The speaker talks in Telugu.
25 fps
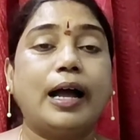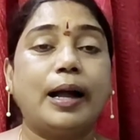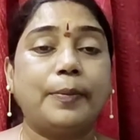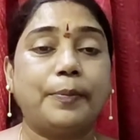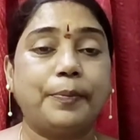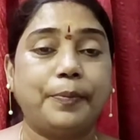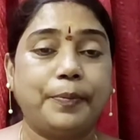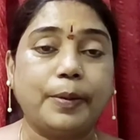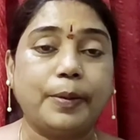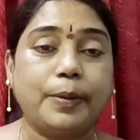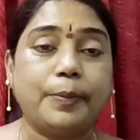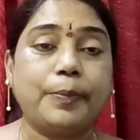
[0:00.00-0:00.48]
ఆ
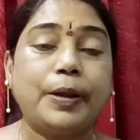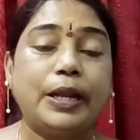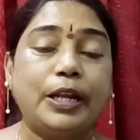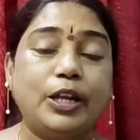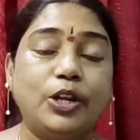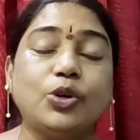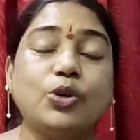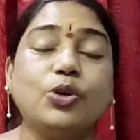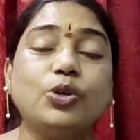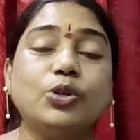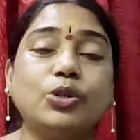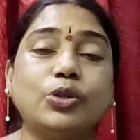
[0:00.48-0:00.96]

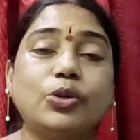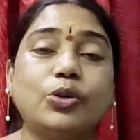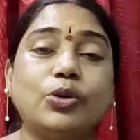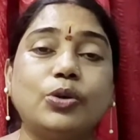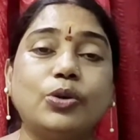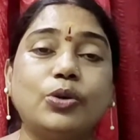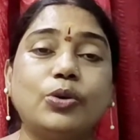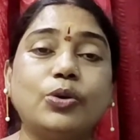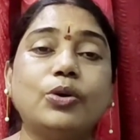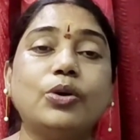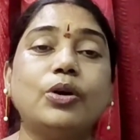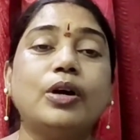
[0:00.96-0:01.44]
పెళ్లి
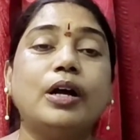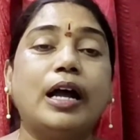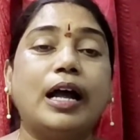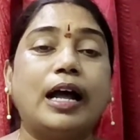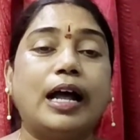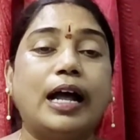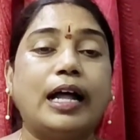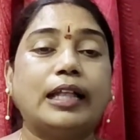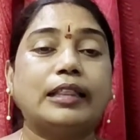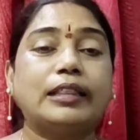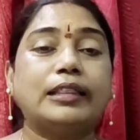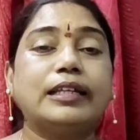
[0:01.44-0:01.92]
కూతురును
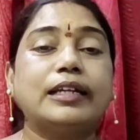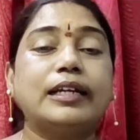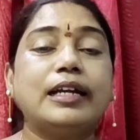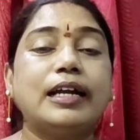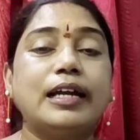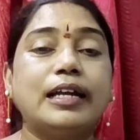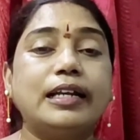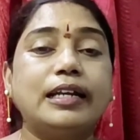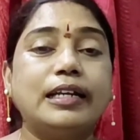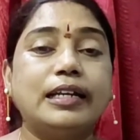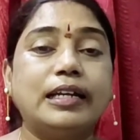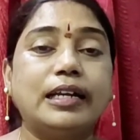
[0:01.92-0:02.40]

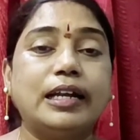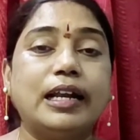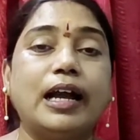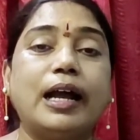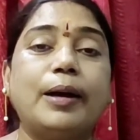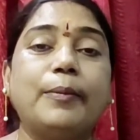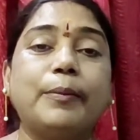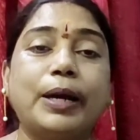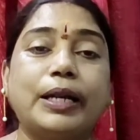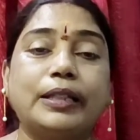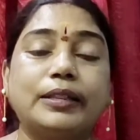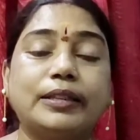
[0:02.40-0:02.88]
అత్తగారింట్ల
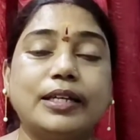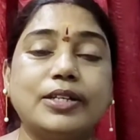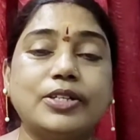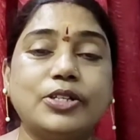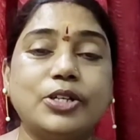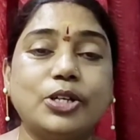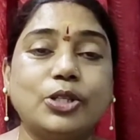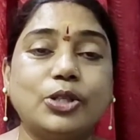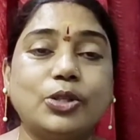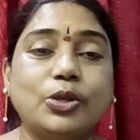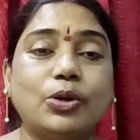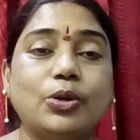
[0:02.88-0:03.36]
భర్త
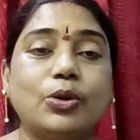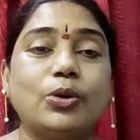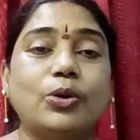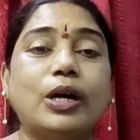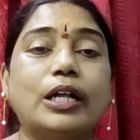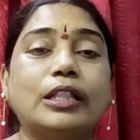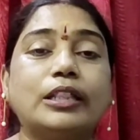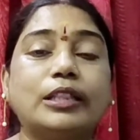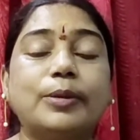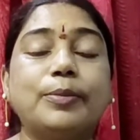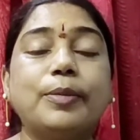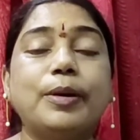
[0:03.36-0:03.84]
చేతిలో
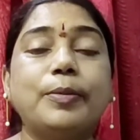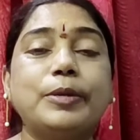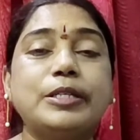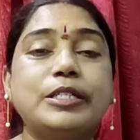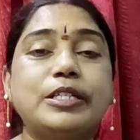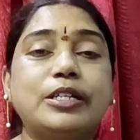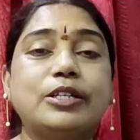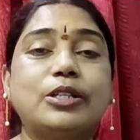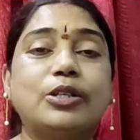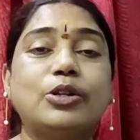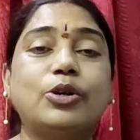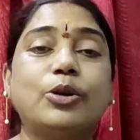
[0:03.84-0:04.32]
అత్తమమ్మ
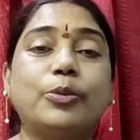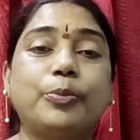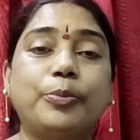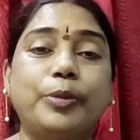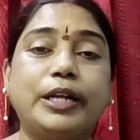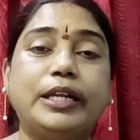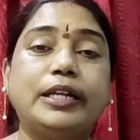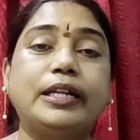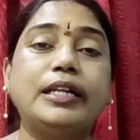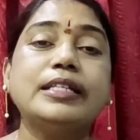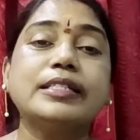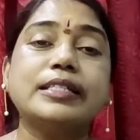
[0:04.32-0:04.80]
చేతిలో
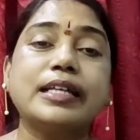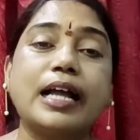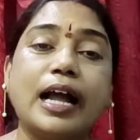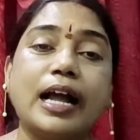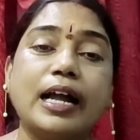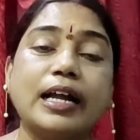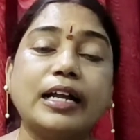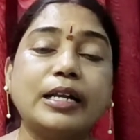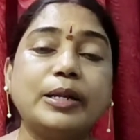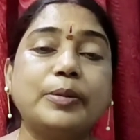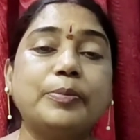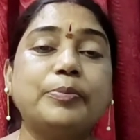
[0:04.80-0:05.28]
పెట్టి
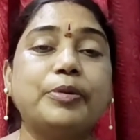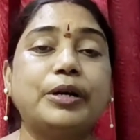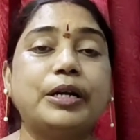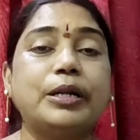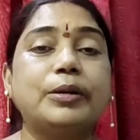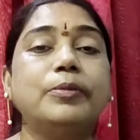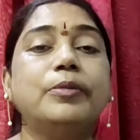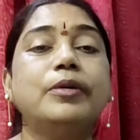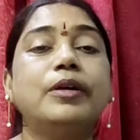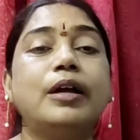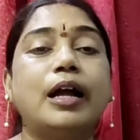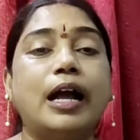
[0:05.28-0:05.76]

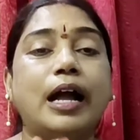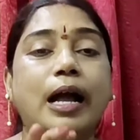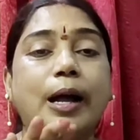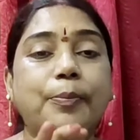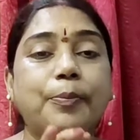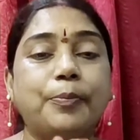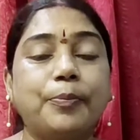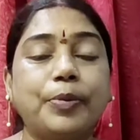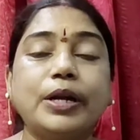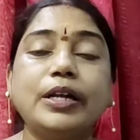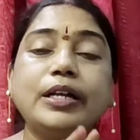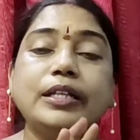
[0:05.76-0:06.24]
సాగనింపడం
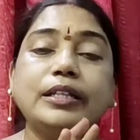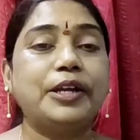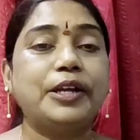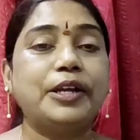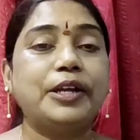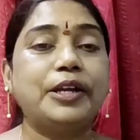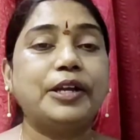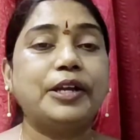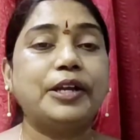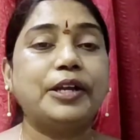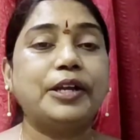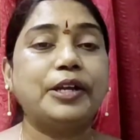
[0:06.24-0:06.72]

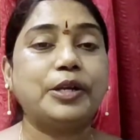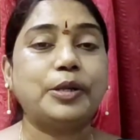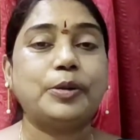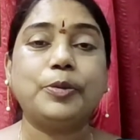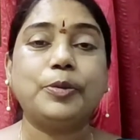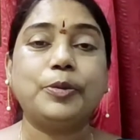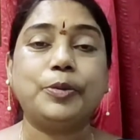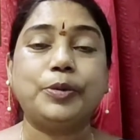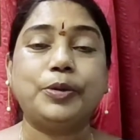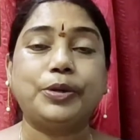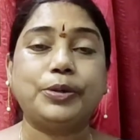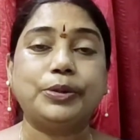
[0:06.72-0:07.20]
అప్పగింతల
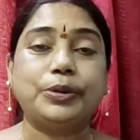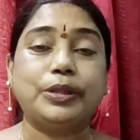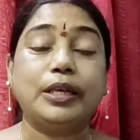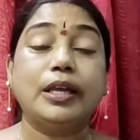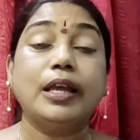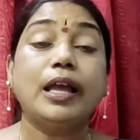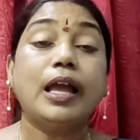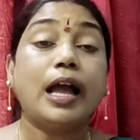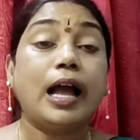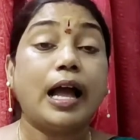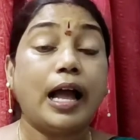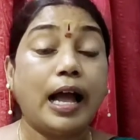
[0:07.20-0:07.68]
కార్యక్రమం ఉంటుంది
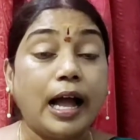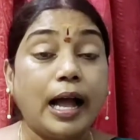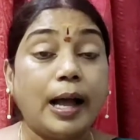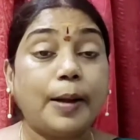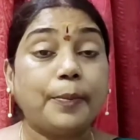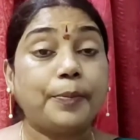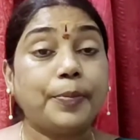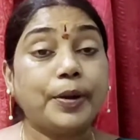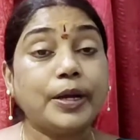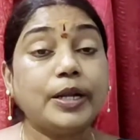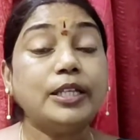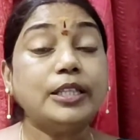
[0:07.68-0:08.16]
ఆ
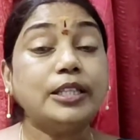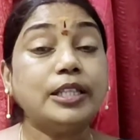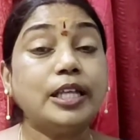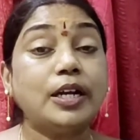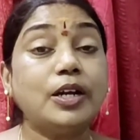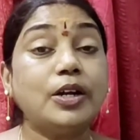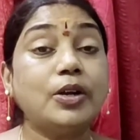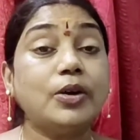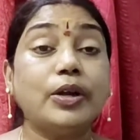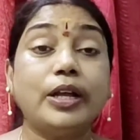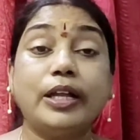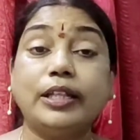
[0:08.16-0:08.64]

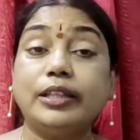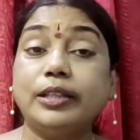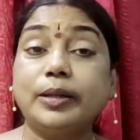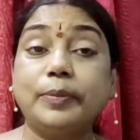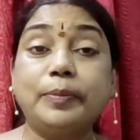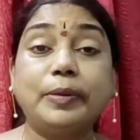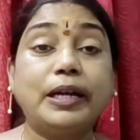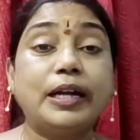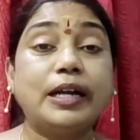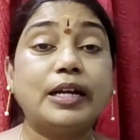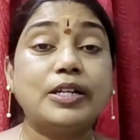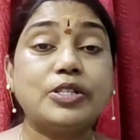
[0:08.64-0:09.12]
అప్పగింతలలో ఎంత
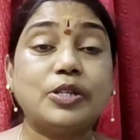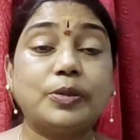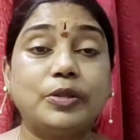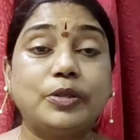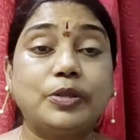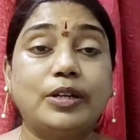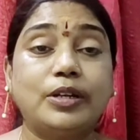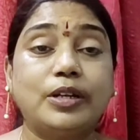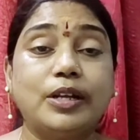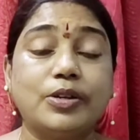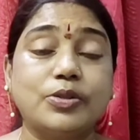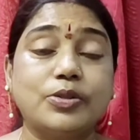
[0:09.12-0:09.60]
బాగా
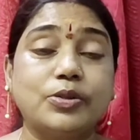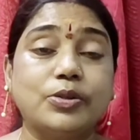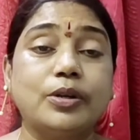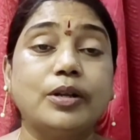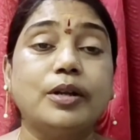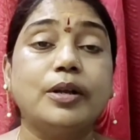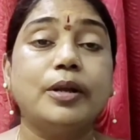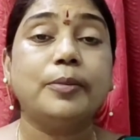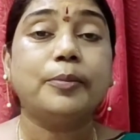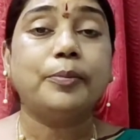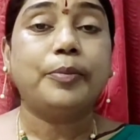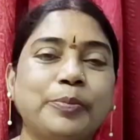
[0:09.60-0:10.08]
చెప్తున్నారు చూ
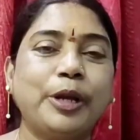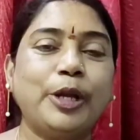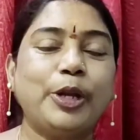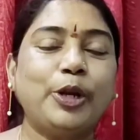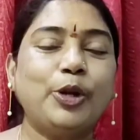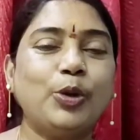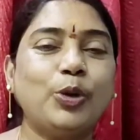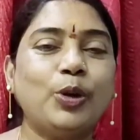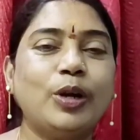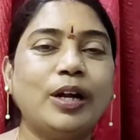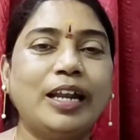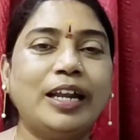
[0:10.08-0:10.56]

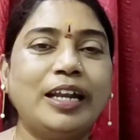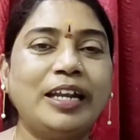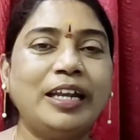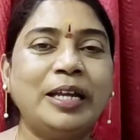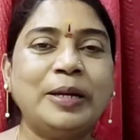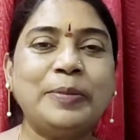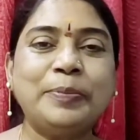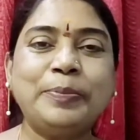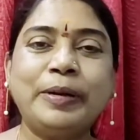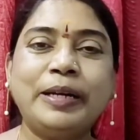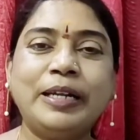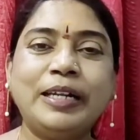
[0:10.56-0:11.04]
పెరుగు
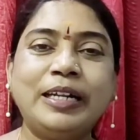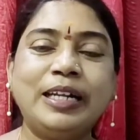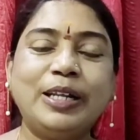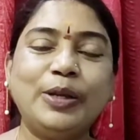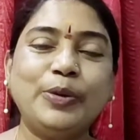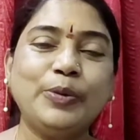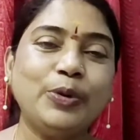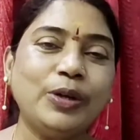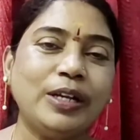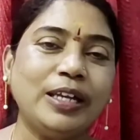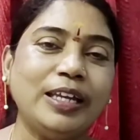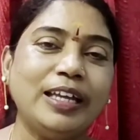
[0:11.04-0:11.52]
అన్నం
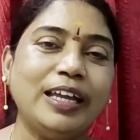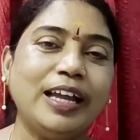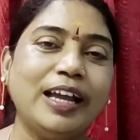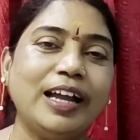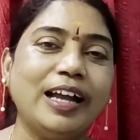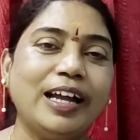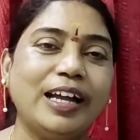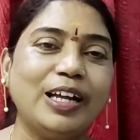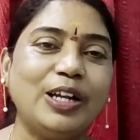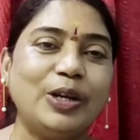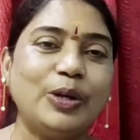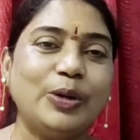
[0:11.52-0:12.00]
పెట్టి
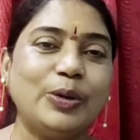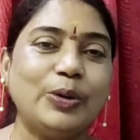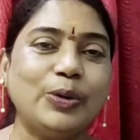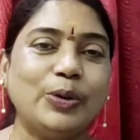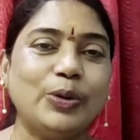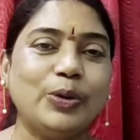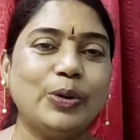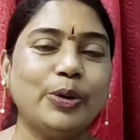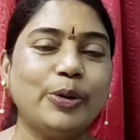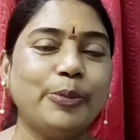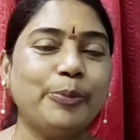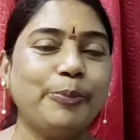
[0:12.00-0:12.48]
ఉయ్యాలో
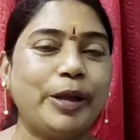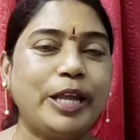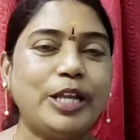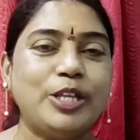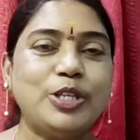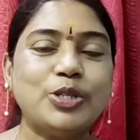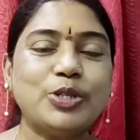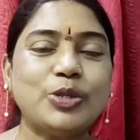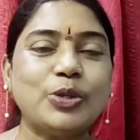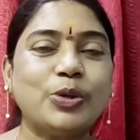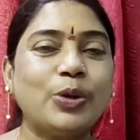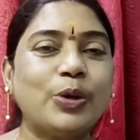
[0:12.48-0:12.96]

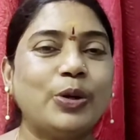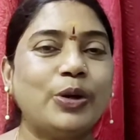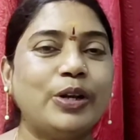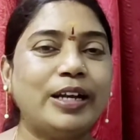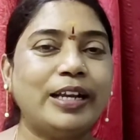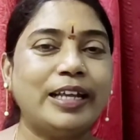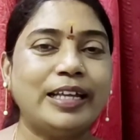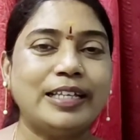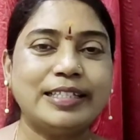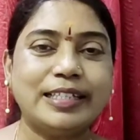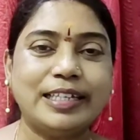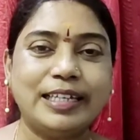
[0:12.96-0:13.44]

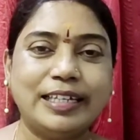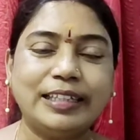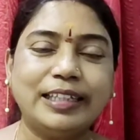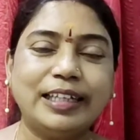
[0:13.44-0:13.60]
పెంచుకోని